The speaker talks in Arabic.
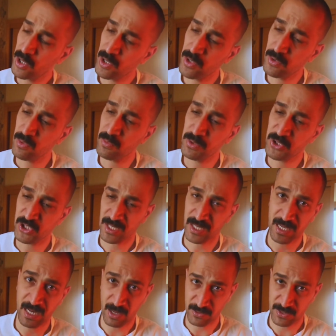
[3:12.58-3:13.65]
انه
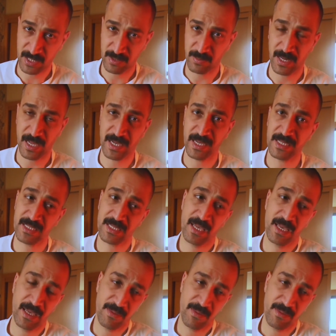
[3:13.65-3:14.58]
بالشرق الاوسط بالاخص